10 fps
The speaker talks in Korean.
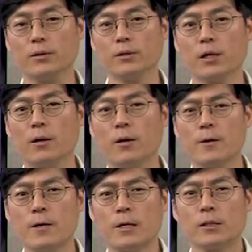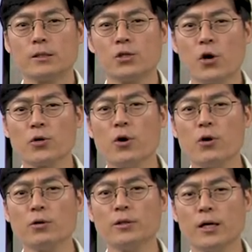그래서 그
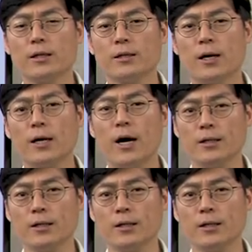정형 데이터가